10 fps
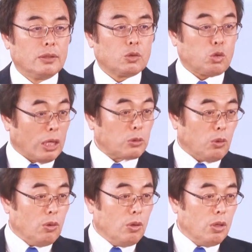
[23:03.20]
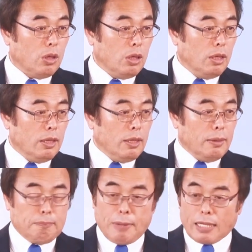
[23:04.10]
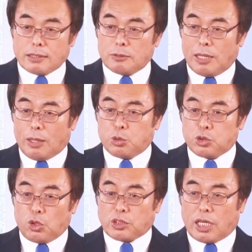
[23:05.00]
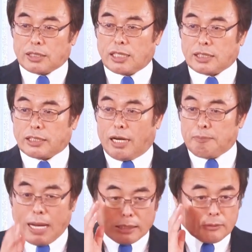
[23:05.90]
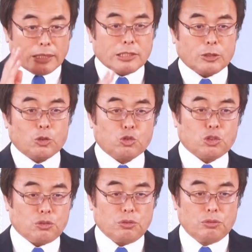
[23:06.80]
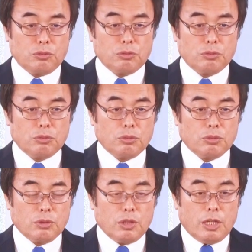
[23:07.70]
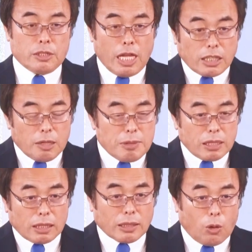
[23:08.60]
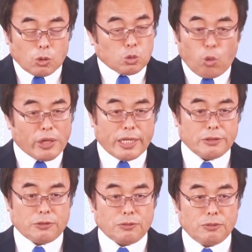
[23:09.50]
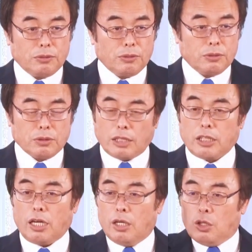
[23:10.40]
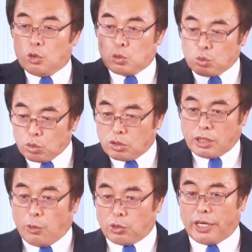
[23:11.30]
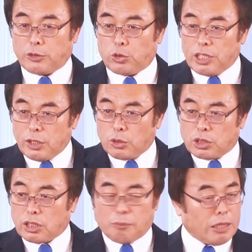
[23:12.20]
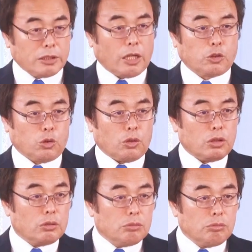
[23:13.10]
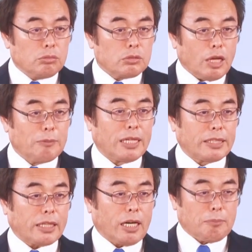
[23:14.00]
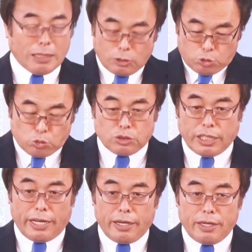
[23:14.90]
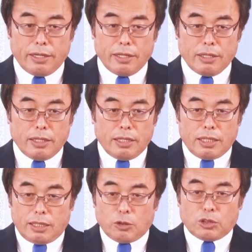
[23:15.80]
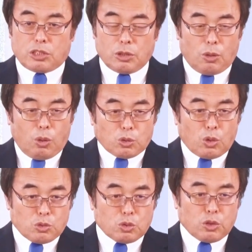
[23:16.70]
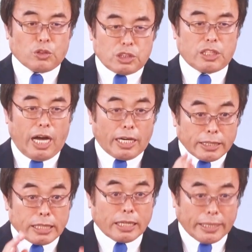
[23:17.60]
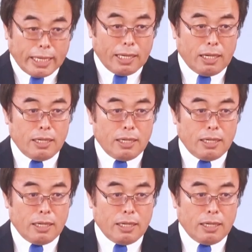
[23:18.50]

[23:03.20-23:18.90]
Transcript: その後まずは負傷者が出てきたらまずは治療する敵味方を問わないのなんで救っておかないと命がまずだとためなんだからまず救って命を保存するようにしてあげてから